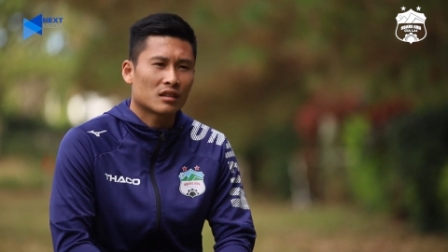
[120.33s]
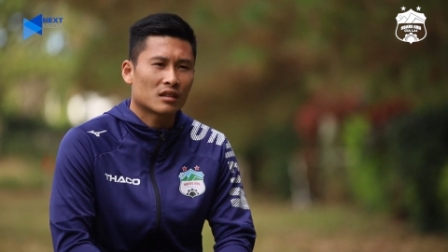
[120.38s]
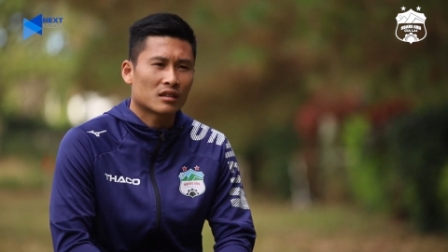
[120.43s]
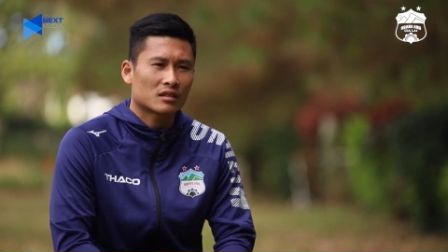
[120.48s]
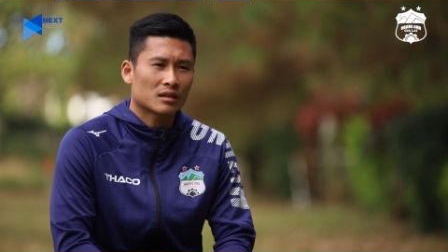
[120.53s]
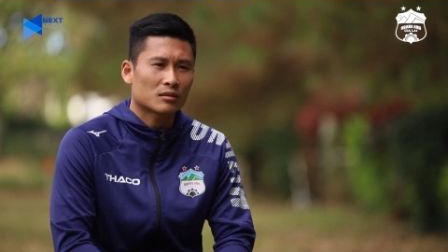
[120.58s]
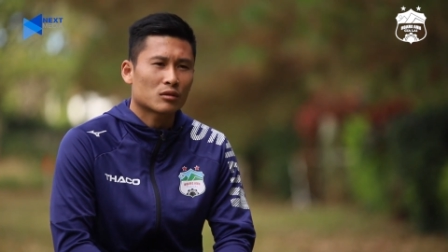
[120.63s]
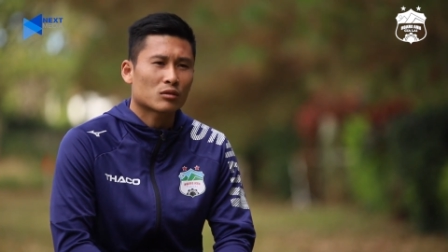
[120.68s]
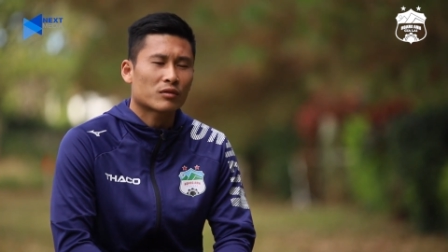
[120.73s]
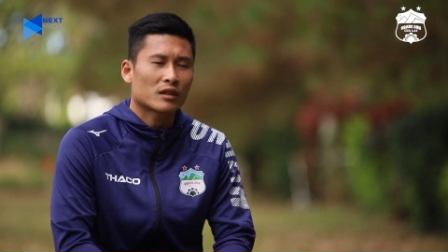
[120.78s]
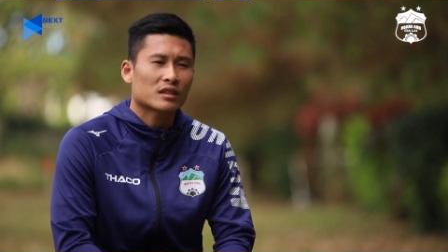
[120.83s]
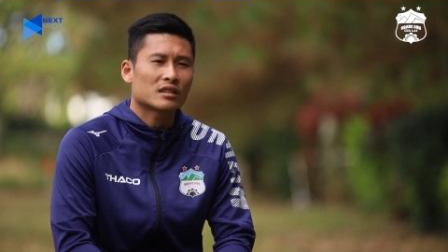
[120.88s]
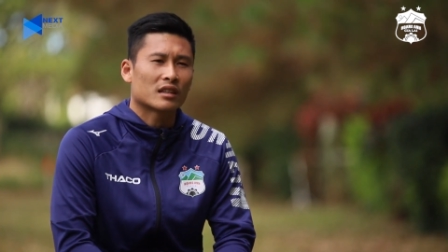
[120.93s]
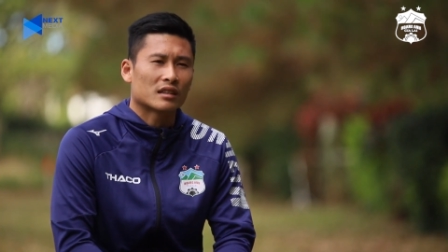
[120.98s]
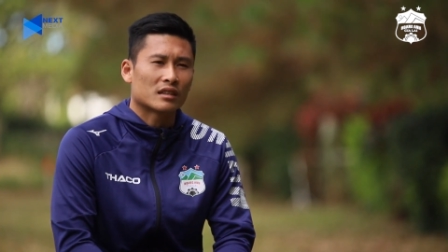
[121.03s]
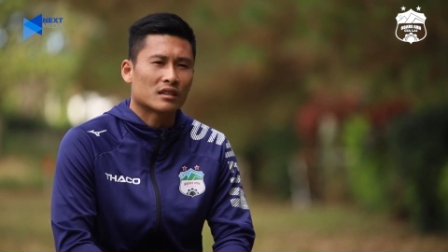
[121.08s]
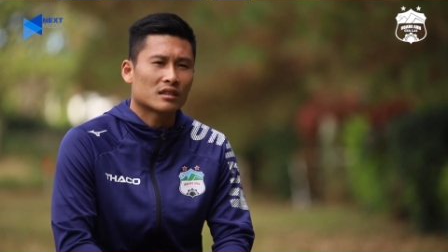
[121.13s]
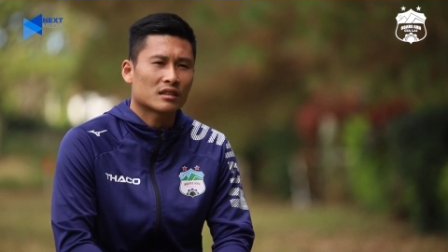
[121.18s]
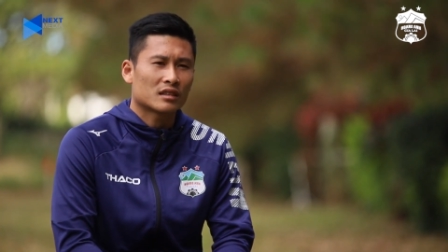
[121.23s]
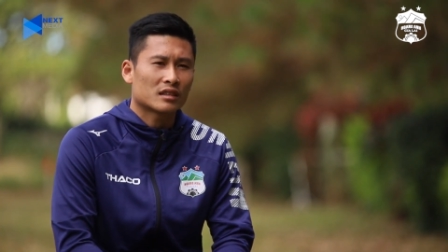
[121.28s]
ờ, tiếp tục phát
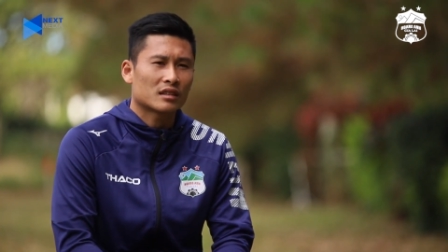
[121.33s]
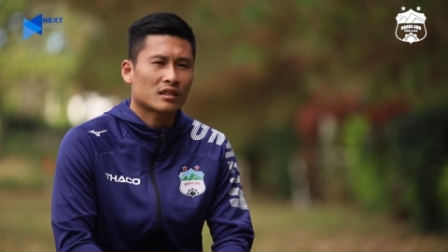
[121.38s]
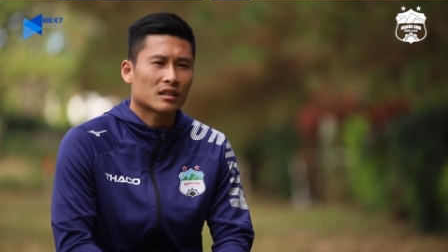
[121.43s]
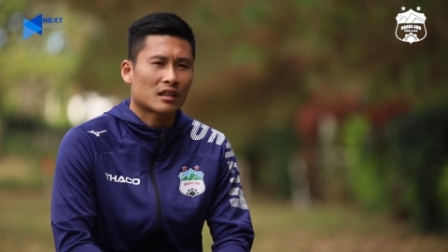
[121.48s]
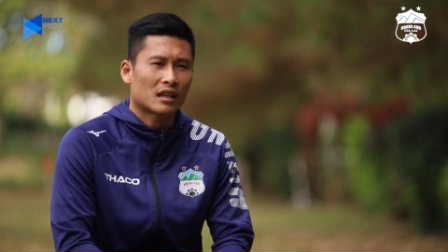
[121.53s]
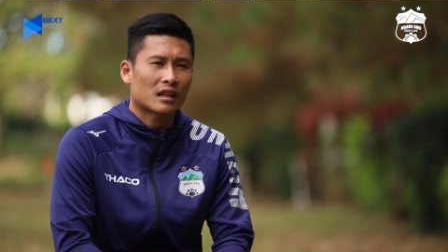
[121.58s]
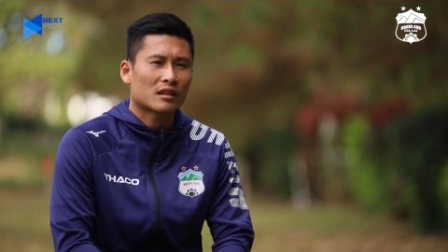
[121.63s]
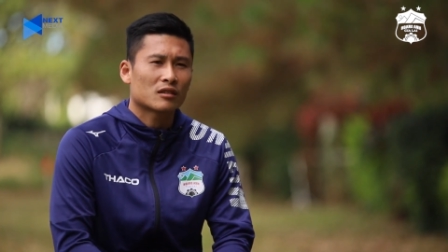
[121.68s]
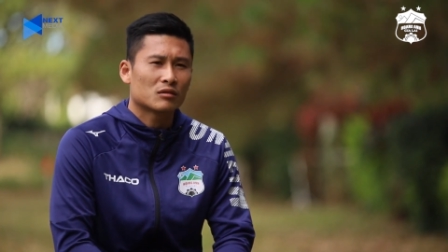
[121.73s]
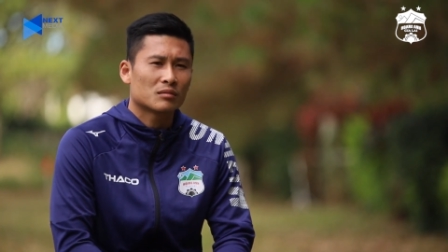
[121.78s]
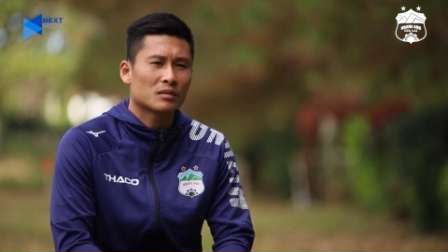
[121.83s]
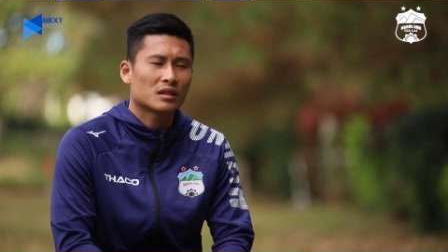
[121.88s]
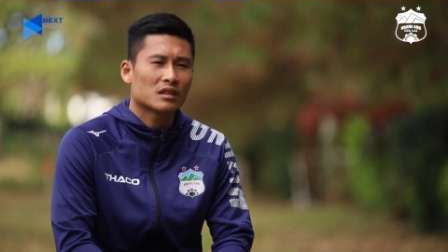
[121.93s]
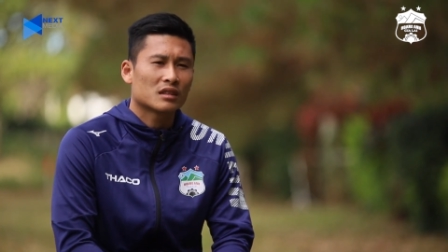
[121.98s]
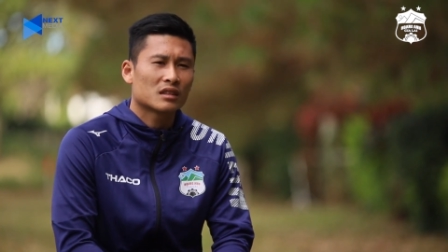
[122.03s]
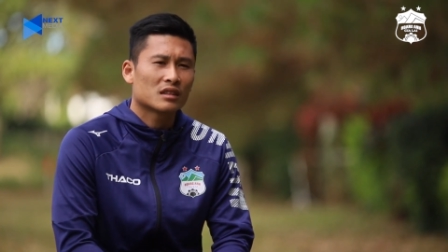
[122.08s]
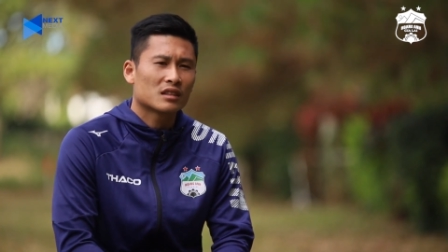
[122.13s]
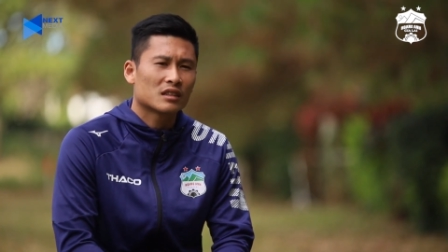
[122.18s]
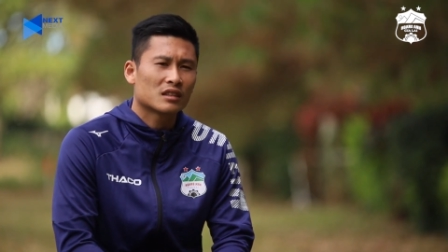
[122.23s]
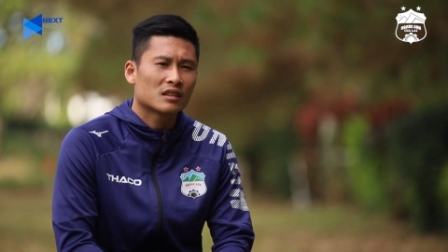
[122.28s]
triển cái khả năng của
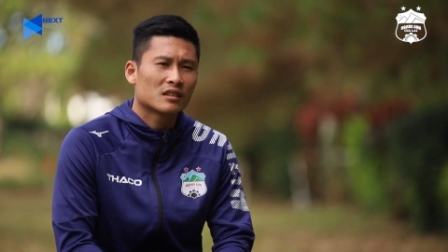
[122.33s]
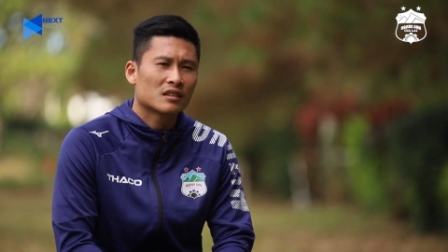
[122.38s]
mình.